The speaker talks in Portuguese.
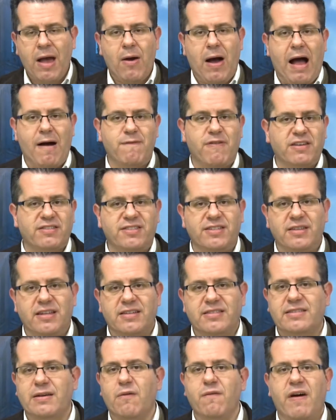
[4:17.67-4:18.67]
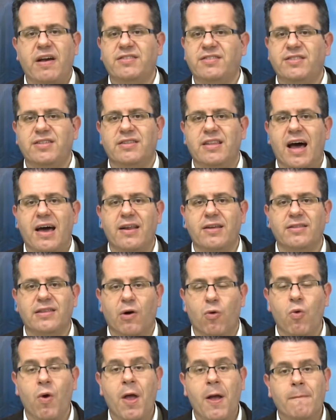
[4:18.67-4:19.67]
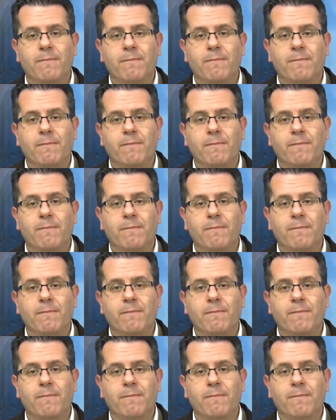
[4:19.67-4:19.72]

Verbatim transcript: A vacinação vai se dar então